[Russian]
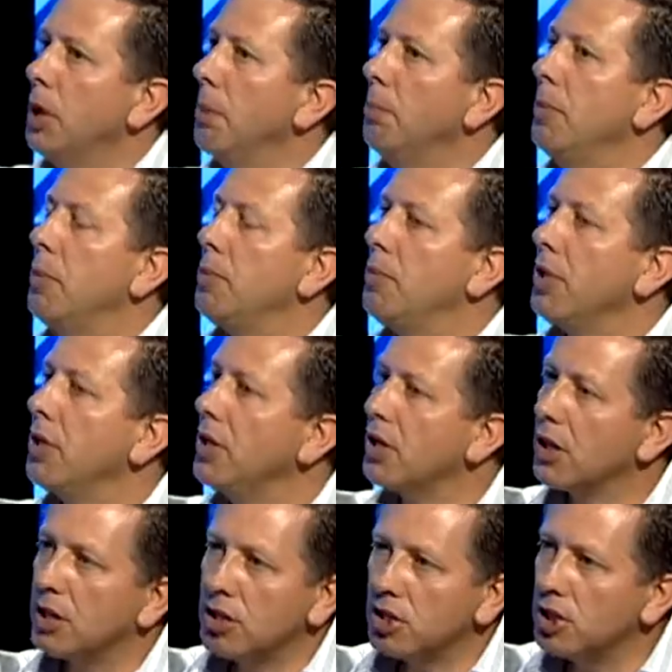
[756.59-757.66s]
мы
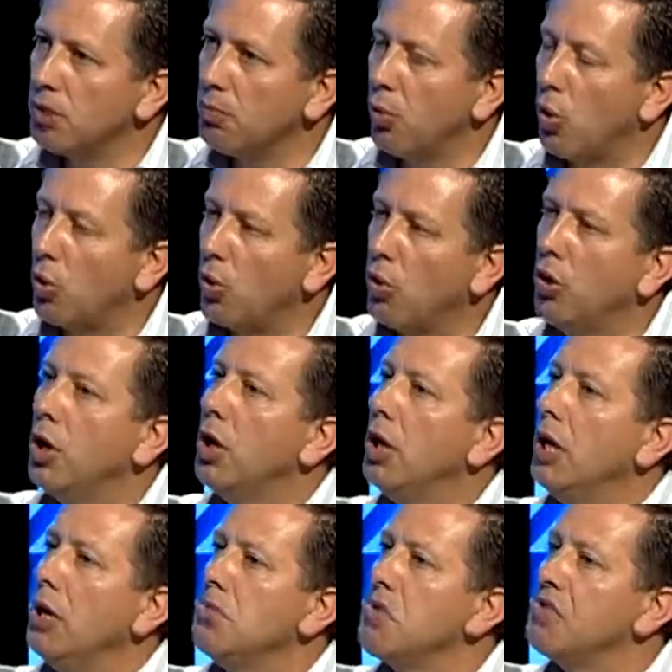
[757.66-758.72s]
принадлежим Богу,
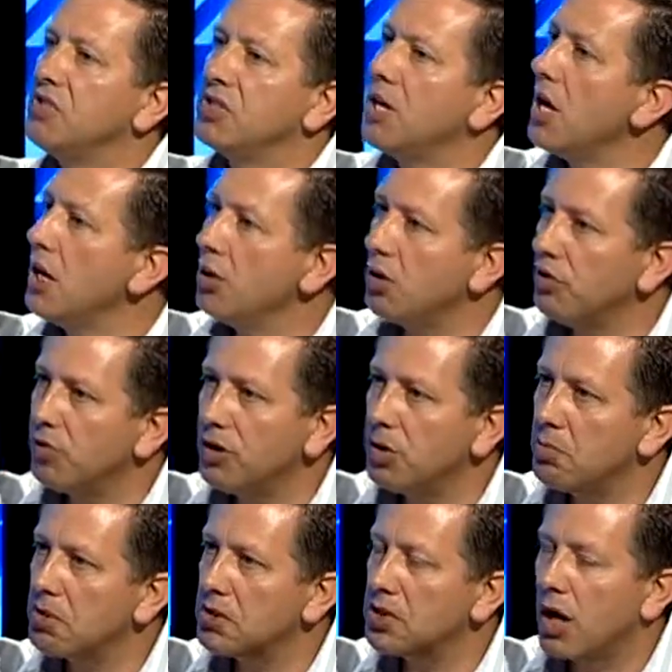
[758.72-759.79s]
и мы все идем в
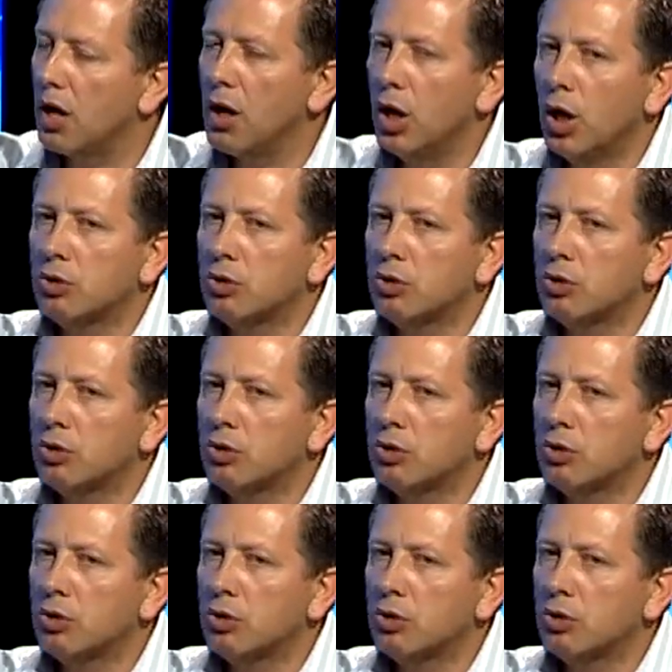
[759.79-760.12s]
небеса.